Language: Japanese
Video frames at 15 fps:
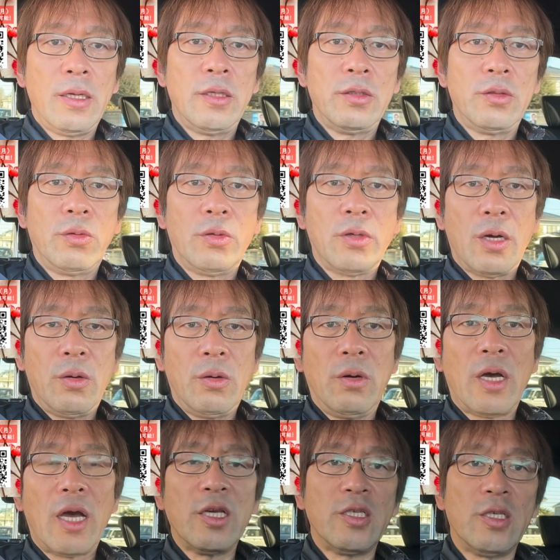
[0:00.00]
動画を
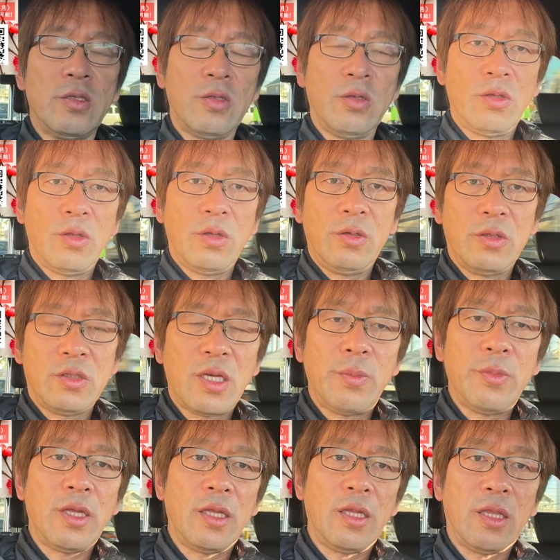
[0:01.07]
配信するという
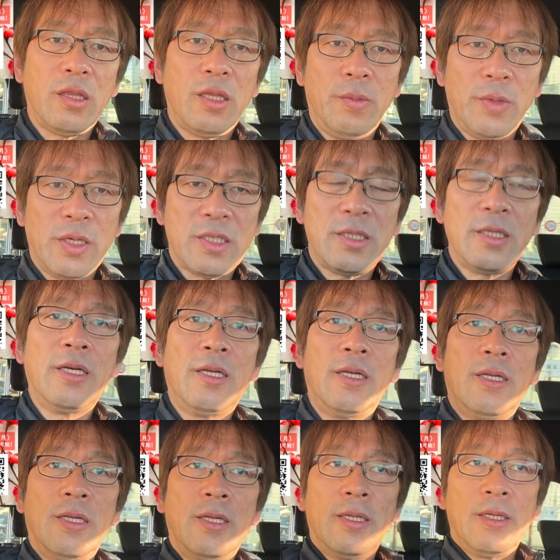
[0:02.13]
セミナーになっています。
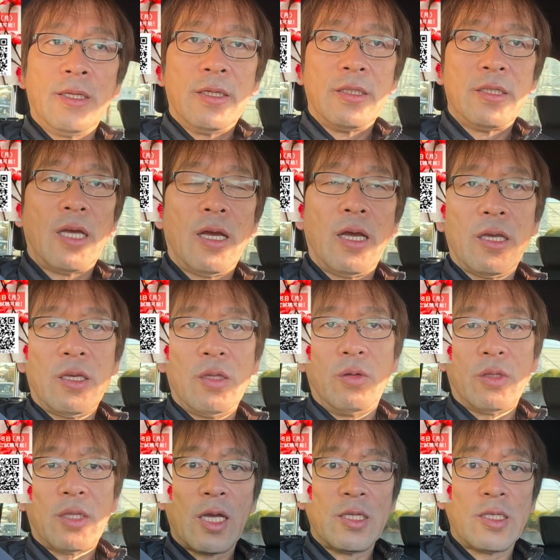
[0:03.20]
さん学期
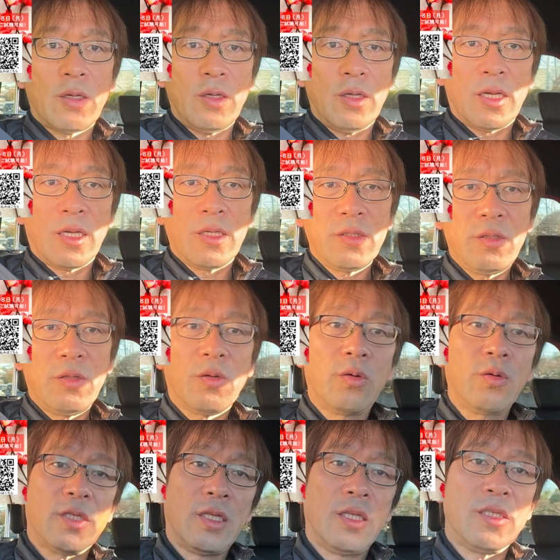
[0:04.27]
の対策に関する
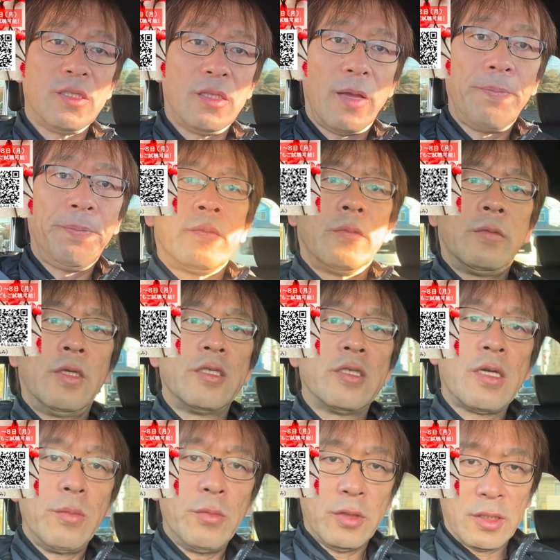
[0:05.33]
講座ですね。で
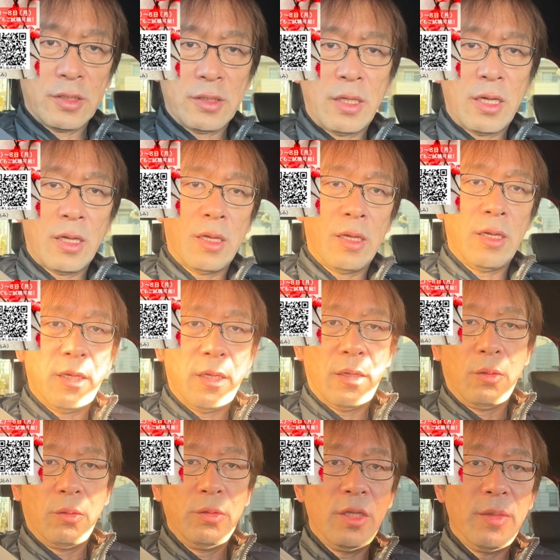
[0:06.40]
しかもですね
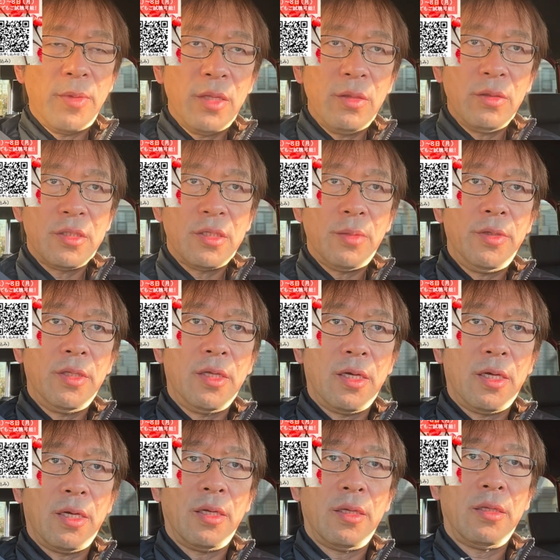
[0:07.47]
オンデマンドセミナー、
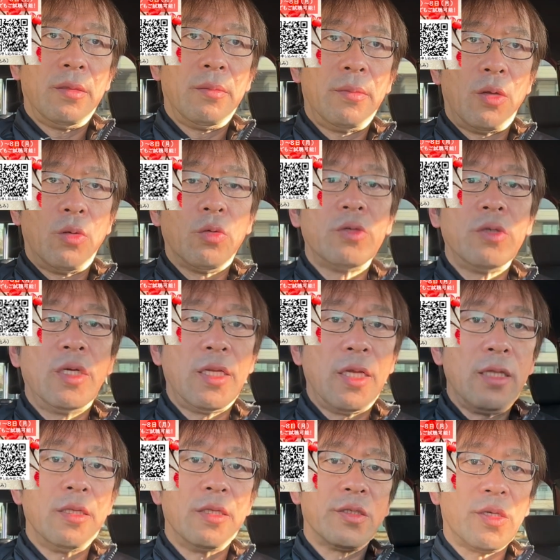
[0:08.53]
まあ、録画
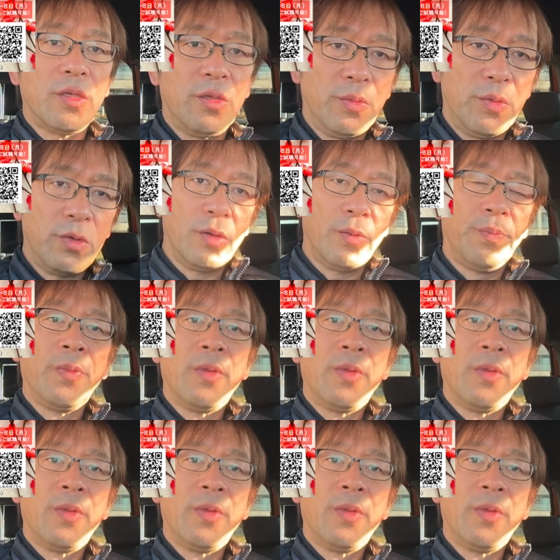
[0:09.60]
なんですけども